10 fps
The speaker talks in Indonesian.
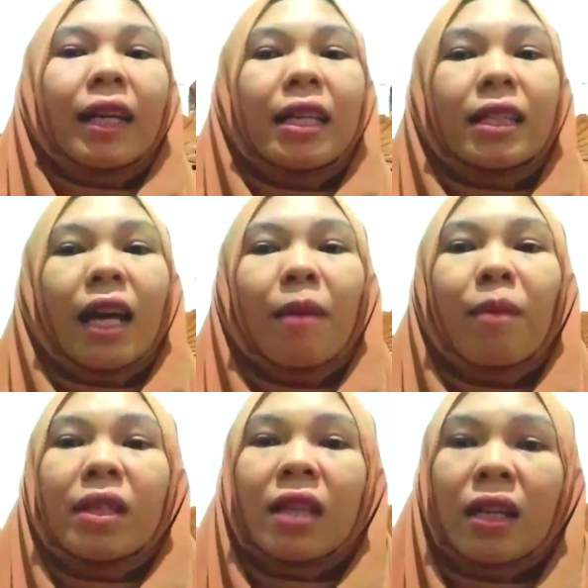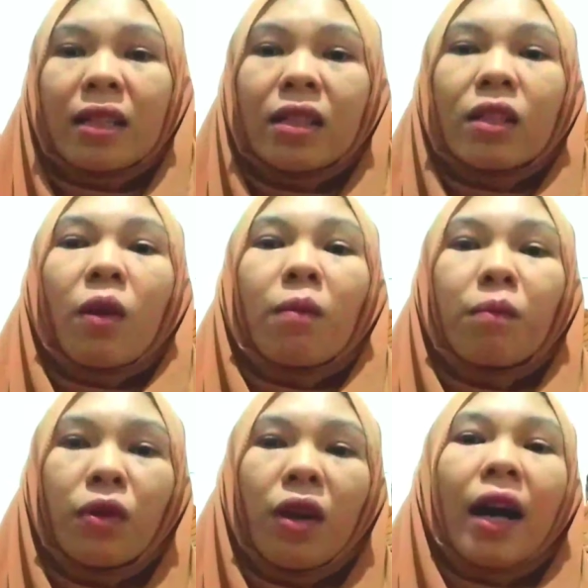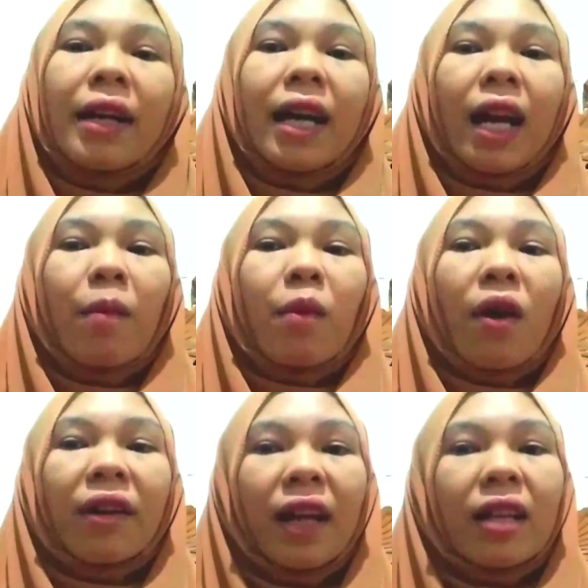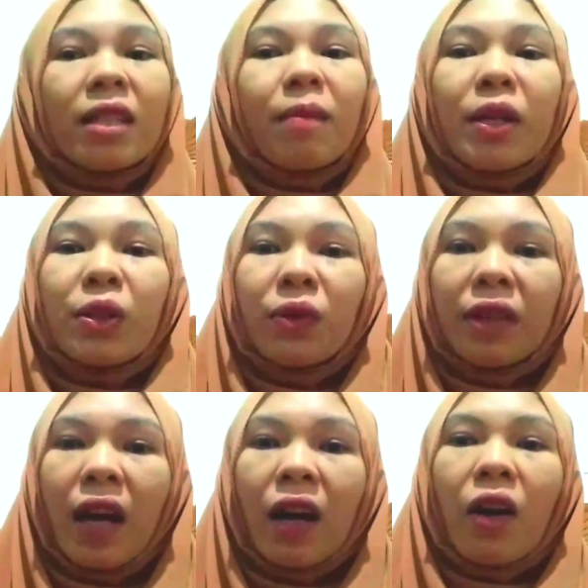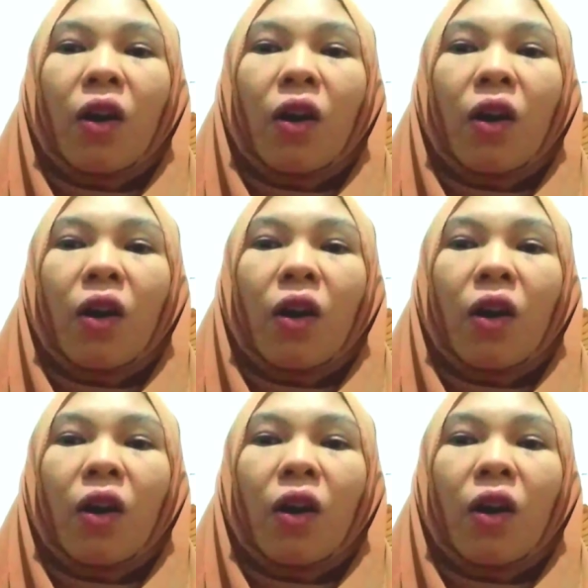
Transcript: Kisah Bisan Setompul dalam Cornel Simanjuntak,